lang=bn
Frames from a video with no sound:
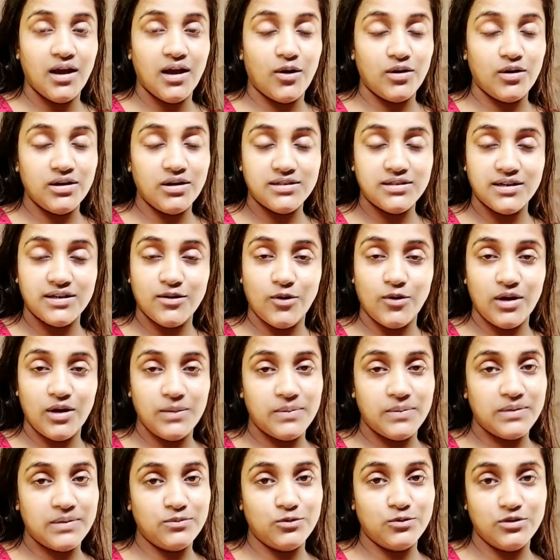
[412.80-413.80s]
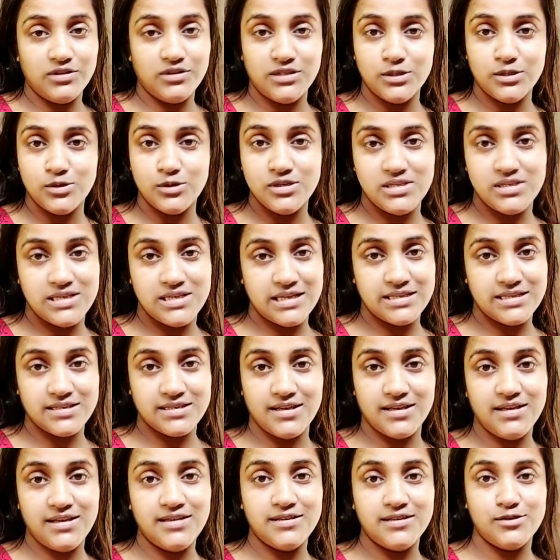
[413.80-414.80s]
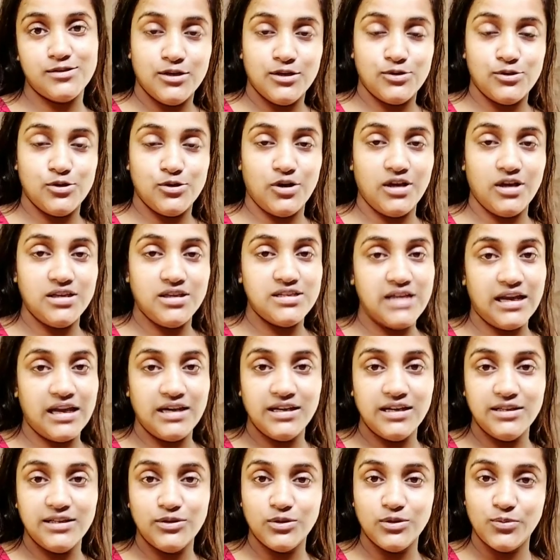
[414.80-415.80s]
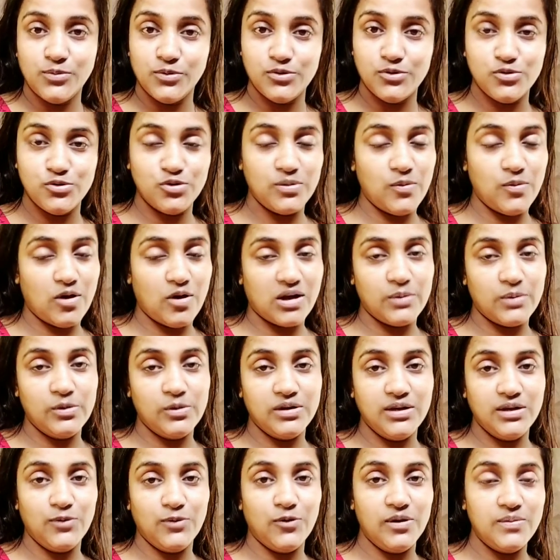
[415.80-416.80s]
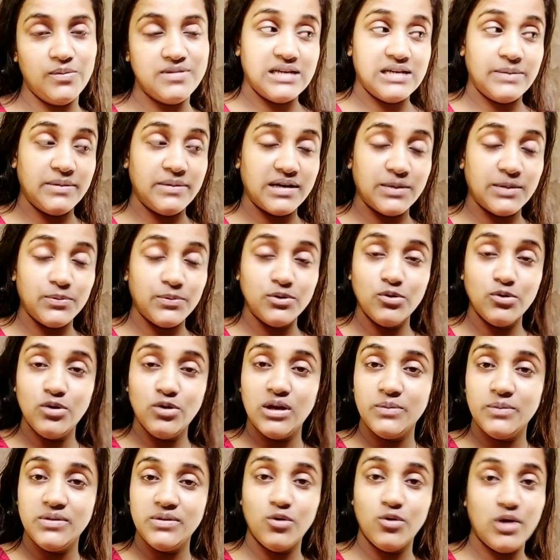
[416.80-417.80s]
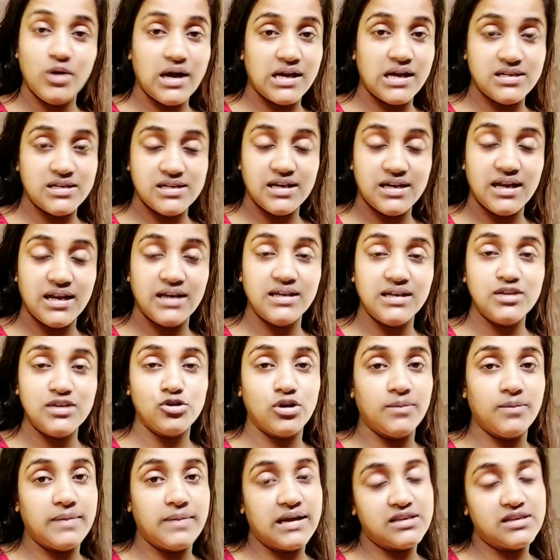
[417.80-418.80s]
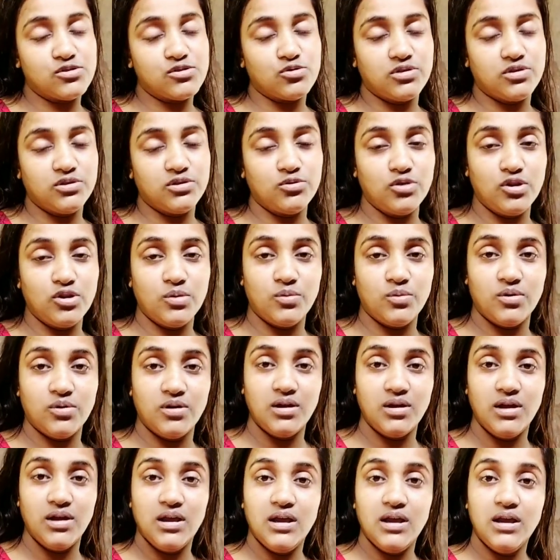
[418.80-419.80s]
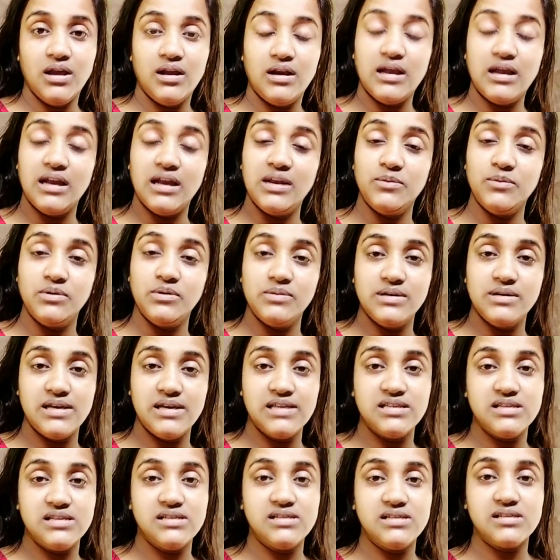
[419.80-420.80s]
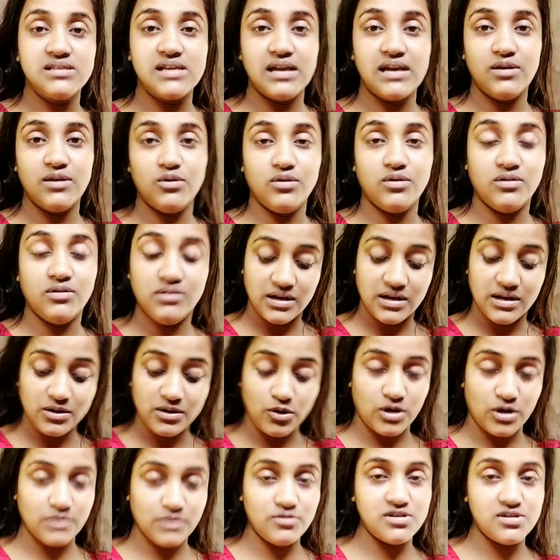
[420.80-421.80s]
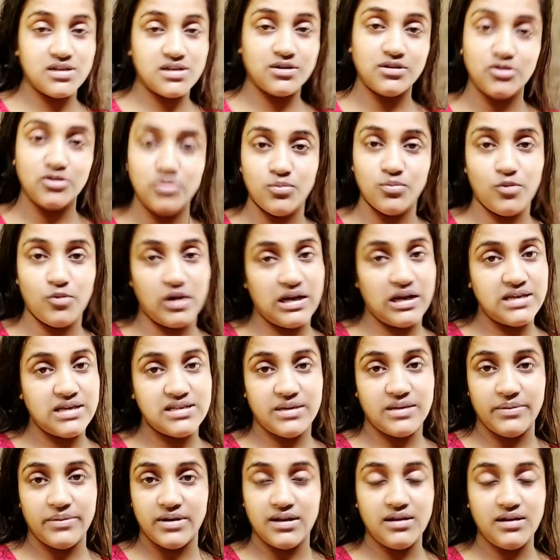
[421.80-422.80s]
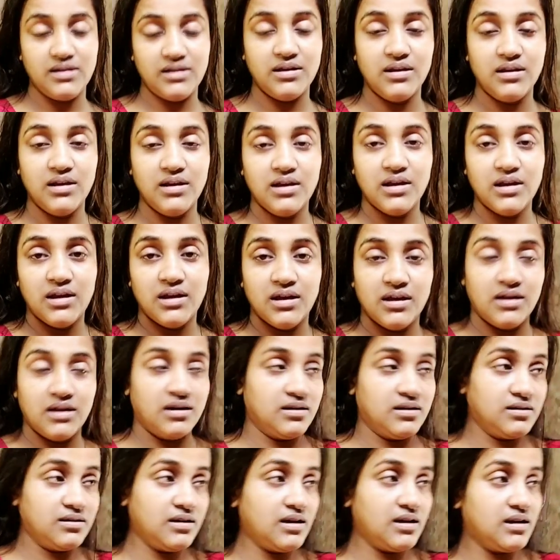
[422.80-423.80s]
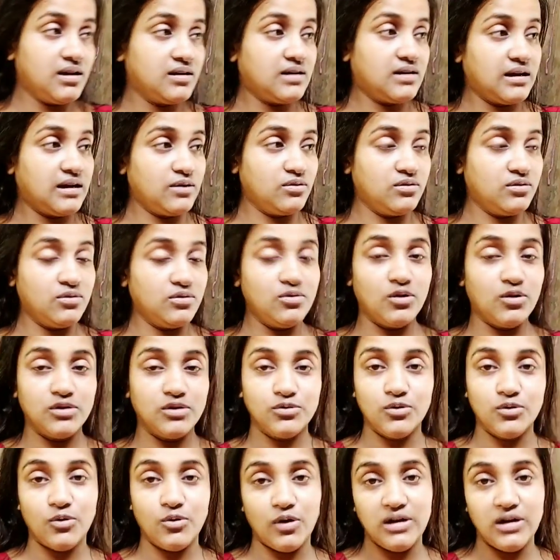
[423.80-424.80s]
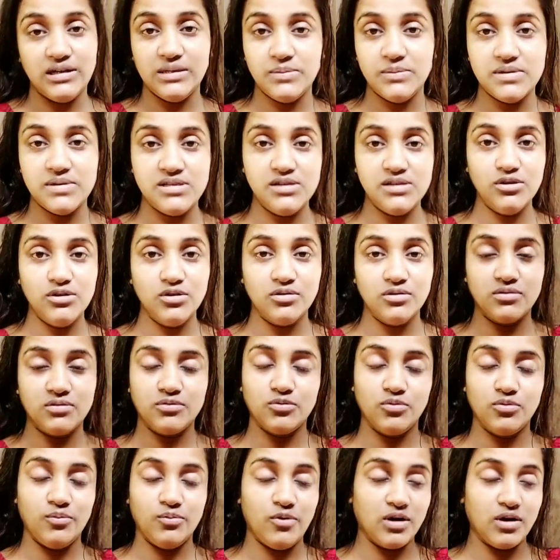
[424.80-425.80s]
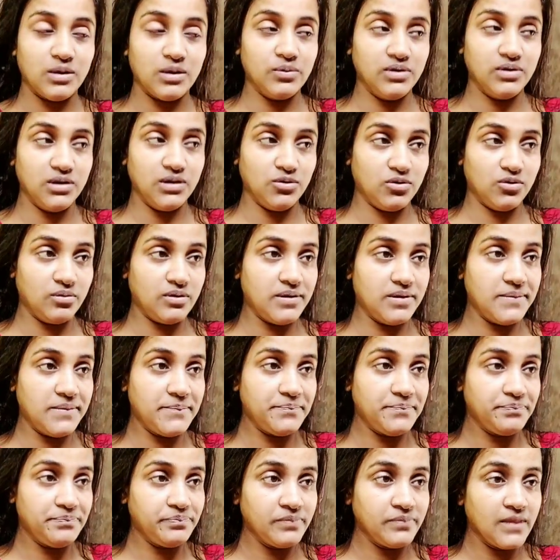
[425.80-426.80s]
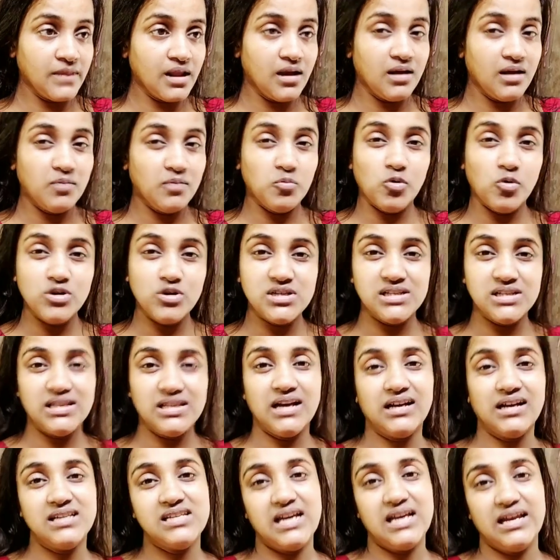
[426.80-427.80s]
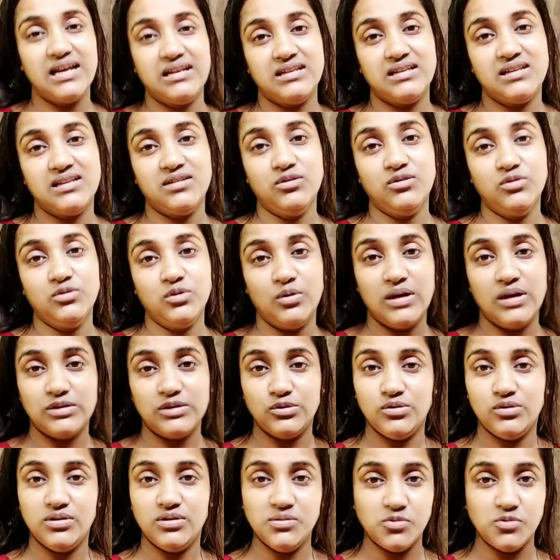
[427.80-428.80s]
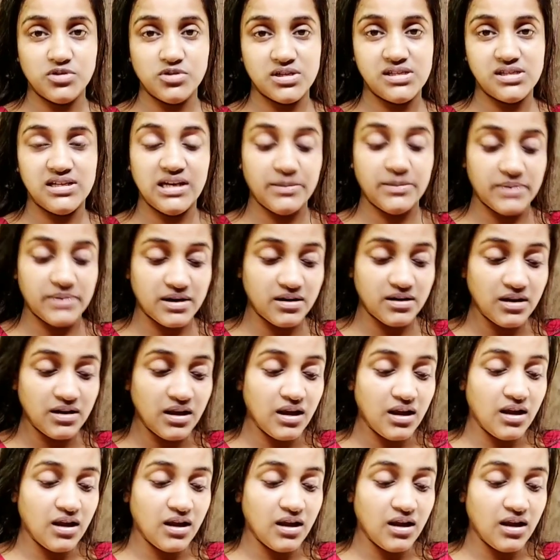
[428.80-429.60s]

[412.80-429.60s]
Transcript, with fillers: অনেকটা কল পাম্প করতে হয়েছে আজকে জয় জানলে তো প্রচুর বকাবকি করে জামা কাপড়গুলো আমি ও আসার আগে সব ভাজ করে তুলে দেবো নাহলে বলবে খেচেছিস কেন আর ঘর মোছার কথা তো বলাই যাবে না হ্যাঁ কারণ ওই অত কল টিপেছি তো খুব বকাবকি করবে বসে থাকা যায় না জানো তো এতদিন বসেছিলাম আর